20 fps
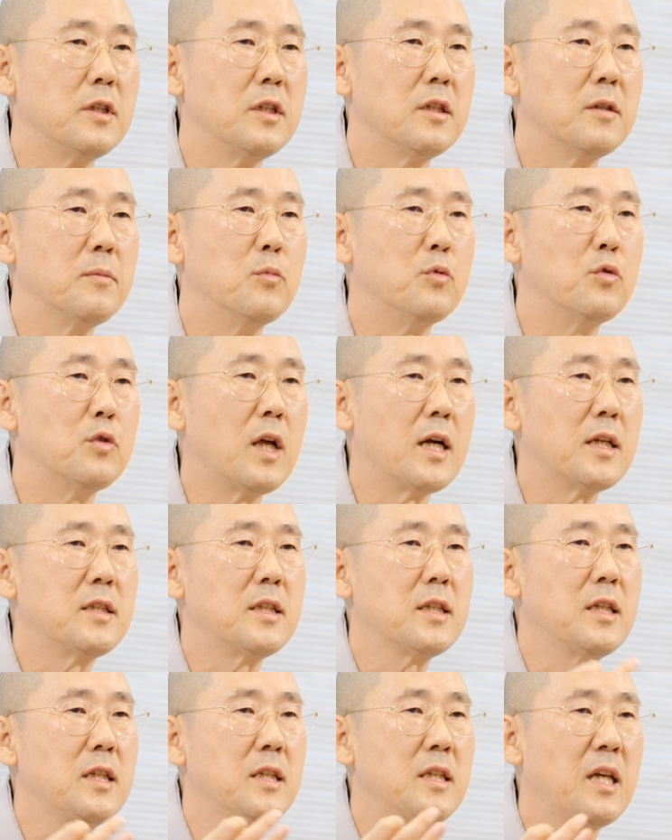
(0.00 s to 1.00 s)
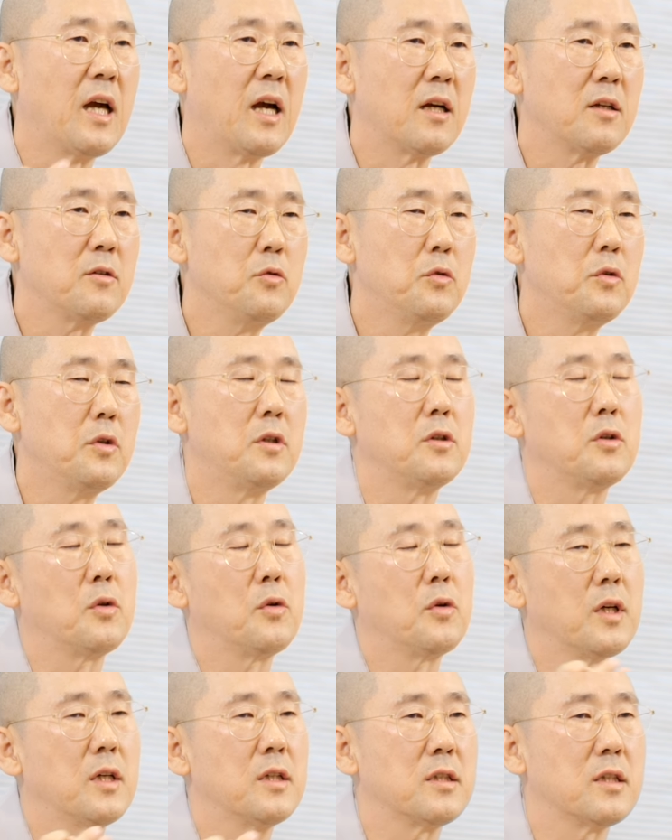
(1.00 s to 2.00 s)
이런 문화적인 향유를
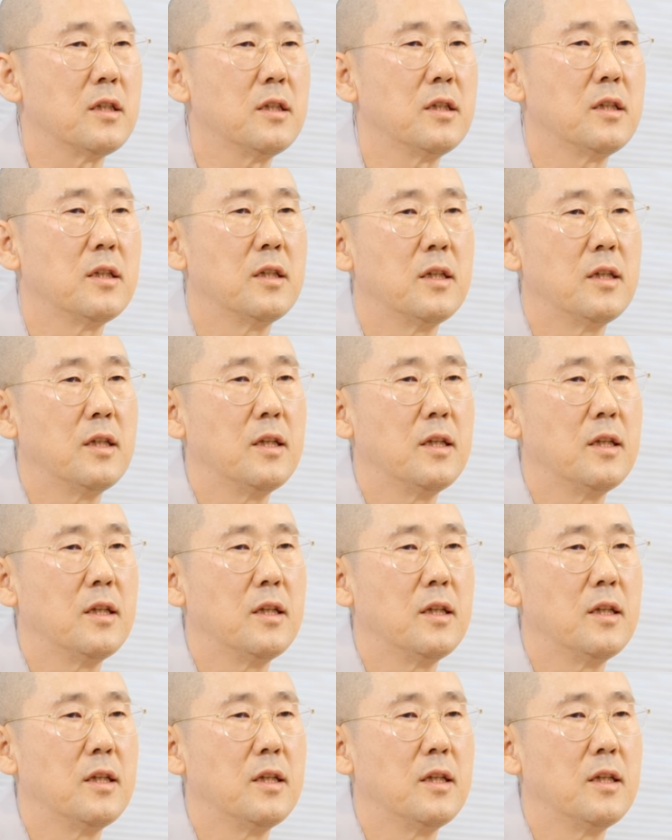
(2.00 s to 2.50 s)
통해서